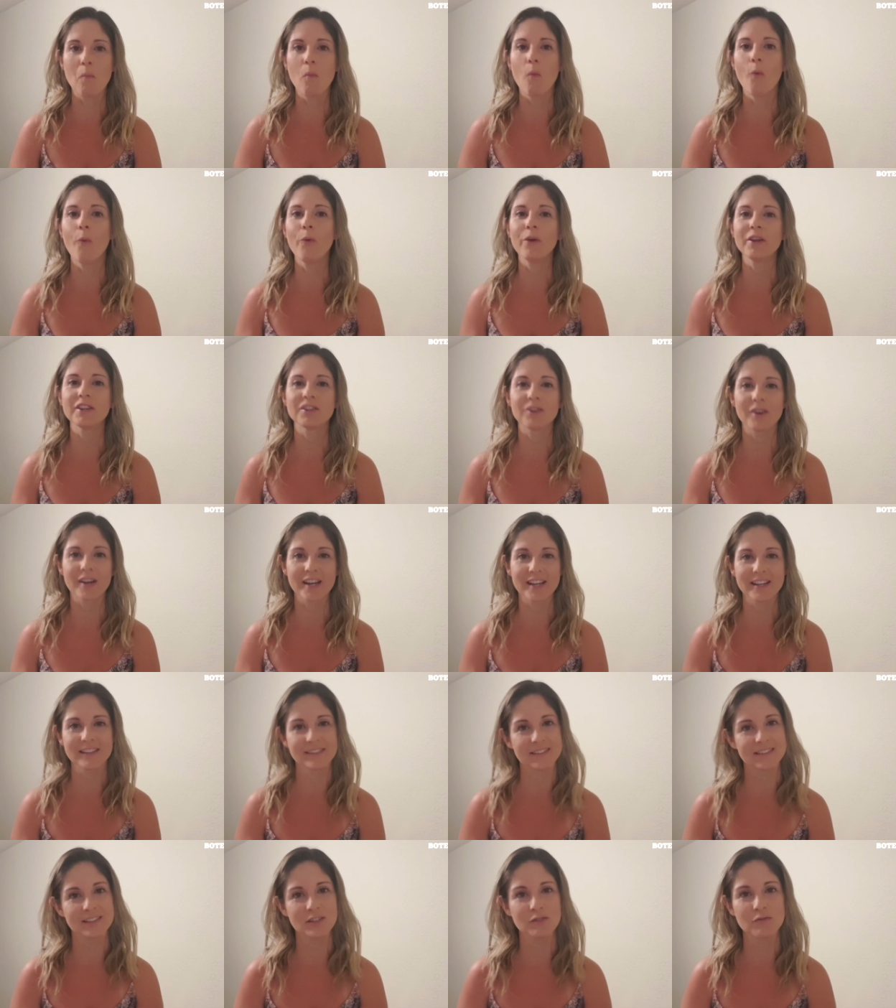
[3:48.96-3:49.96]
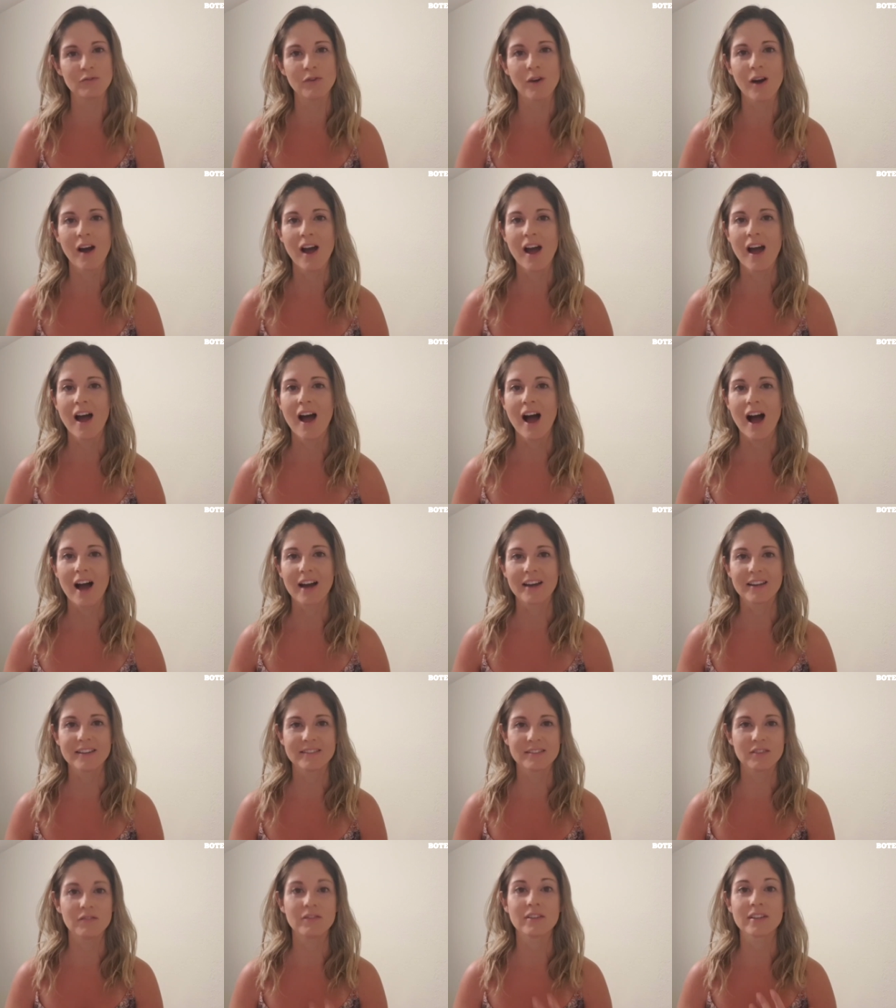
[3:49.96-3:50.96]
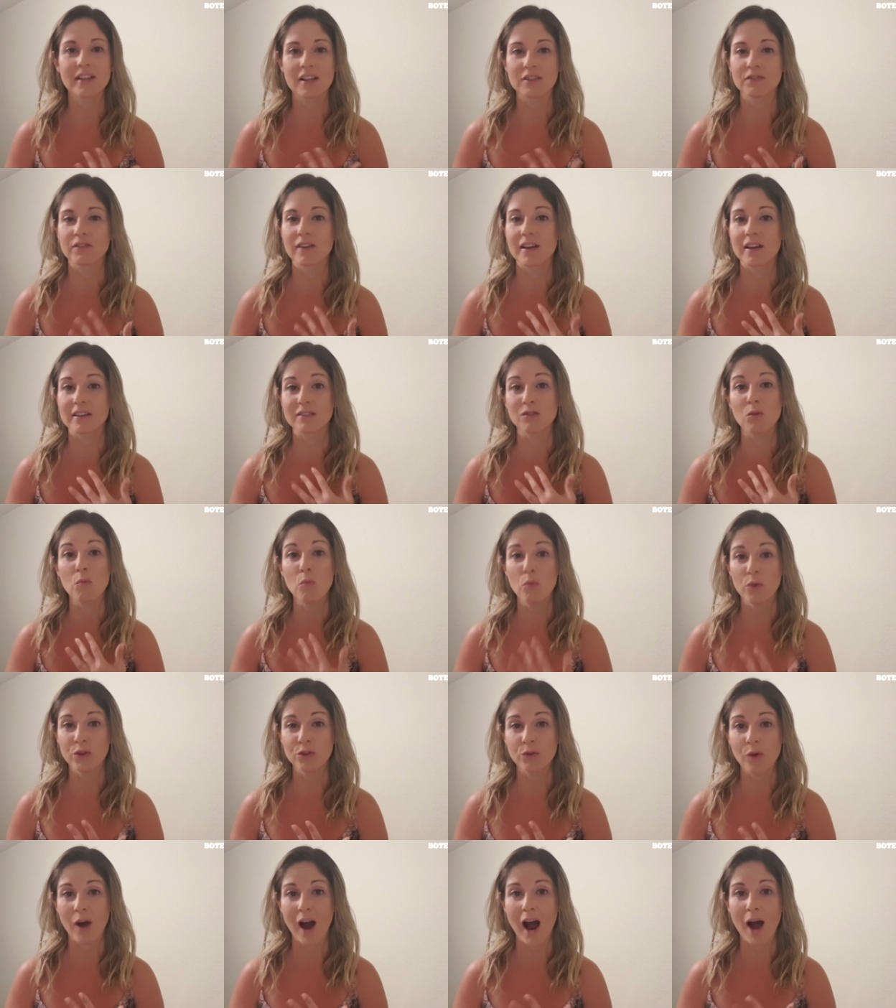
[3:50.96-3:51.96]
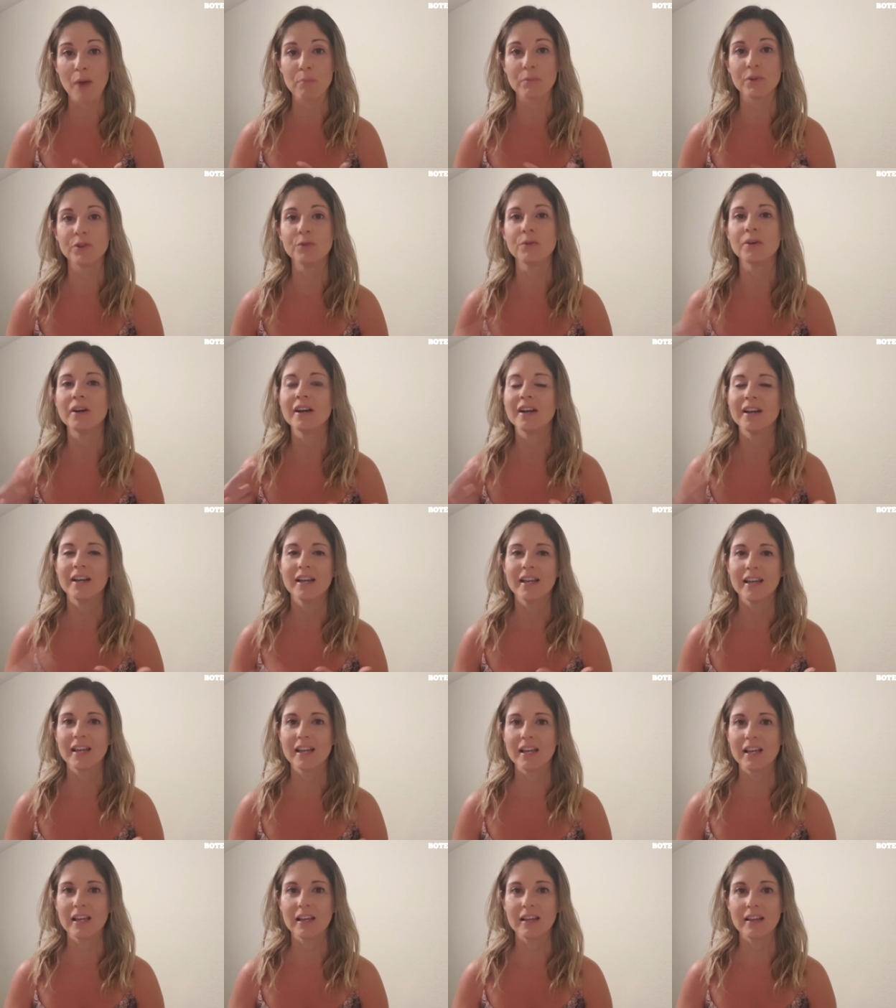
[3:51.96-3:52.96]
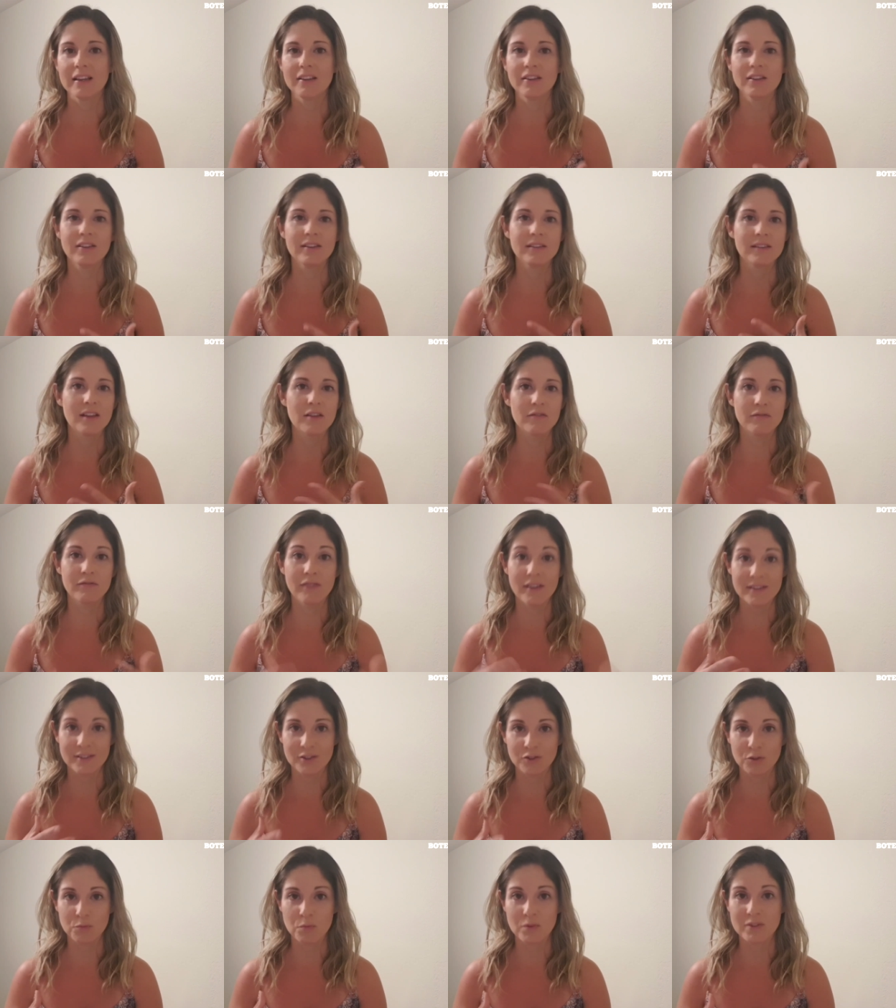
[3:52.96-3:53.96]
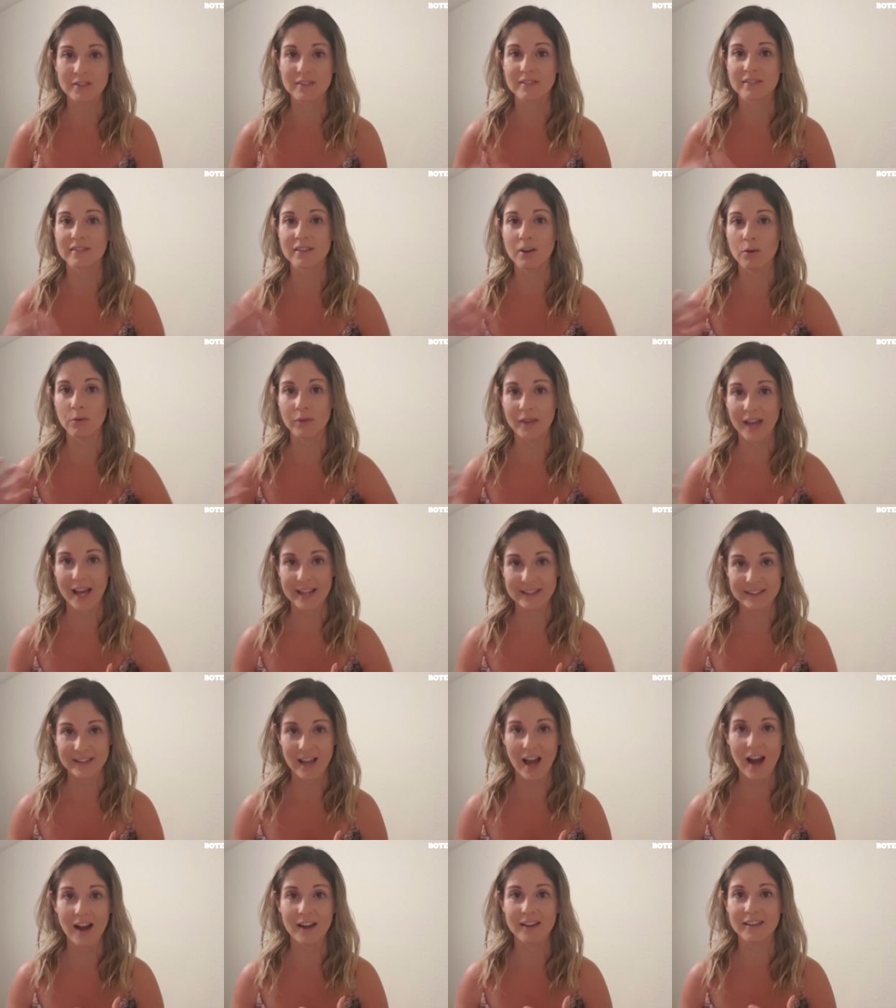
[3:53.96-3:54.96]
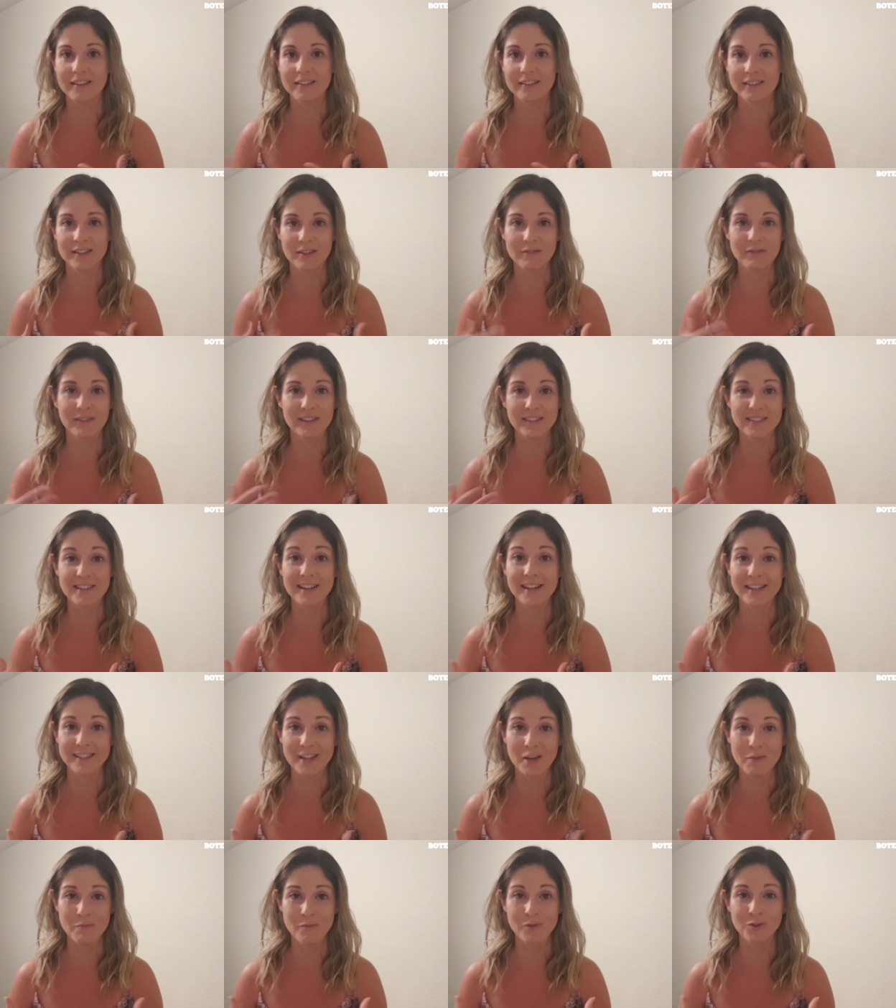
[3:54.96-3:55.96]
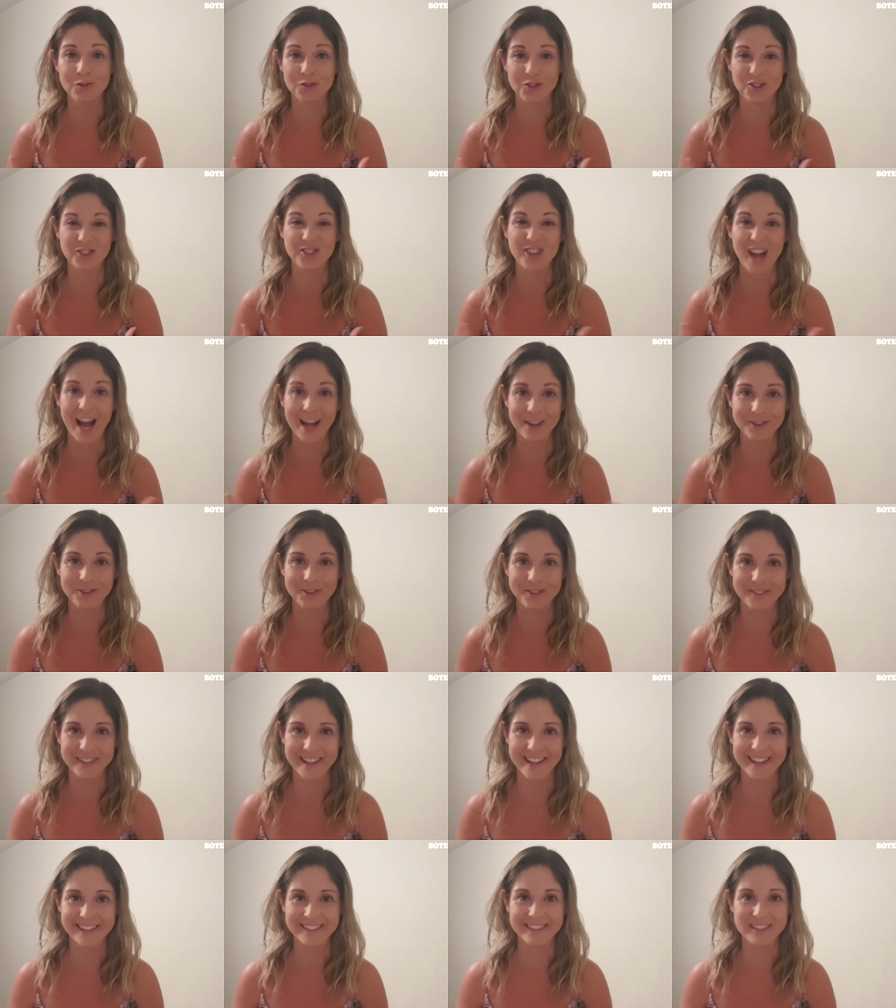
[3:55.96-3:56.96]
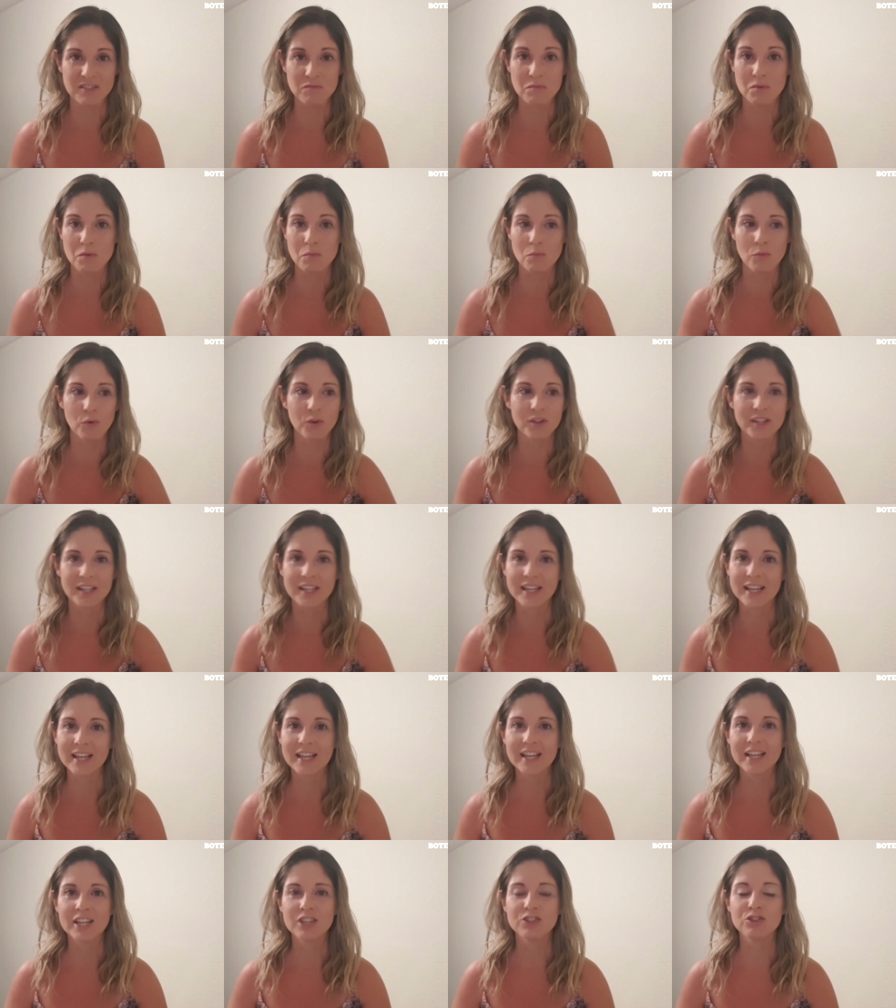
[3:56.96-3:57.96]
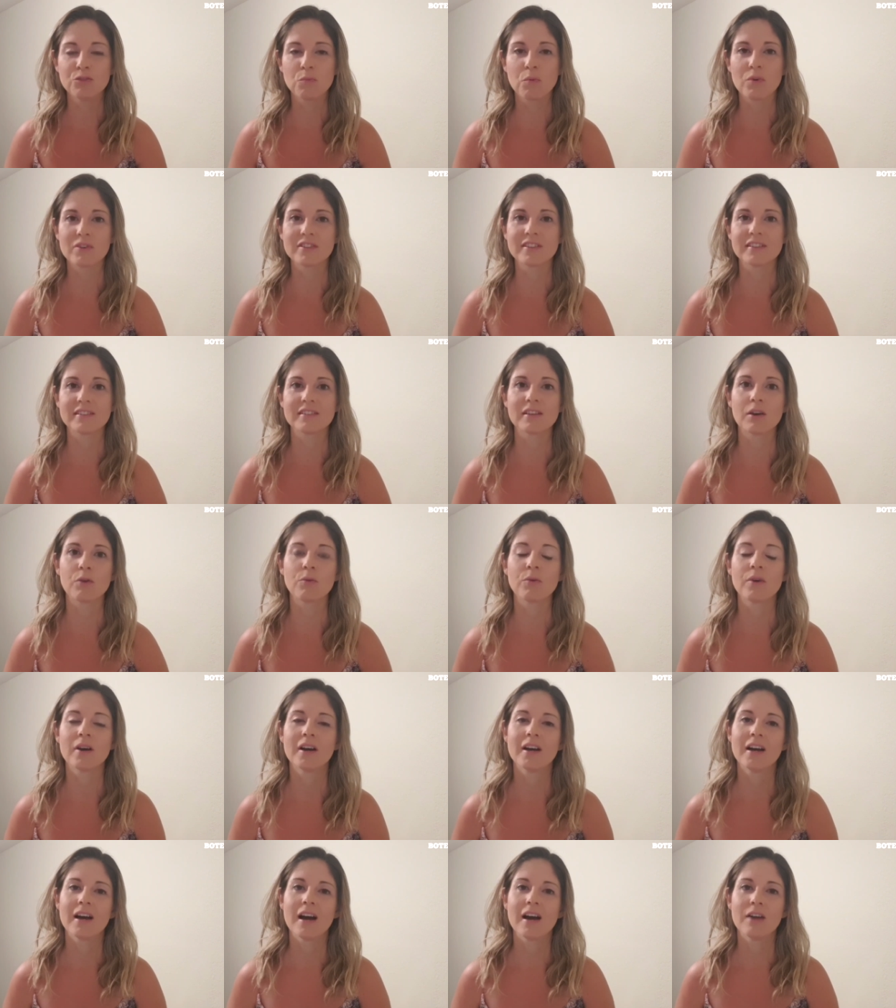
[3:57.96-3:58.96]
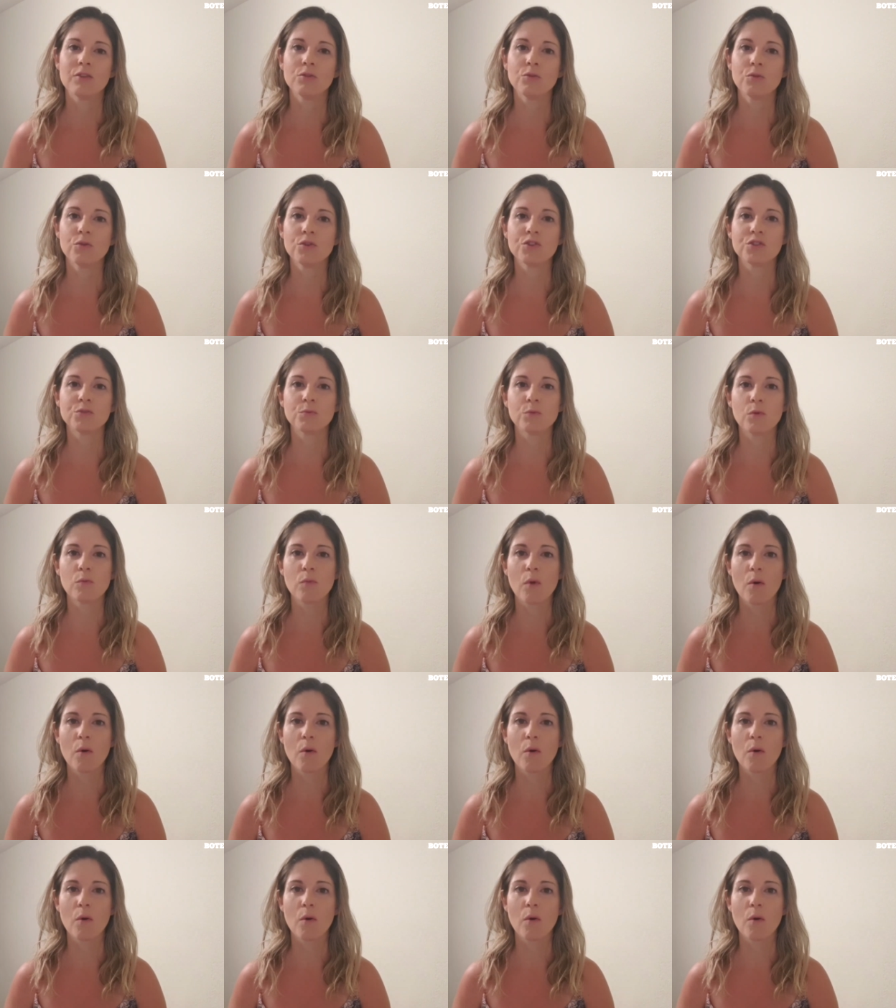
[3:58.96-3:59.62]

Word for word: muito agressivo, agressivo em classificação muito rápido e, e em defesa de posição, em ataque, em defesa ele é até muito chato, né? Ele sempre muda de posição no último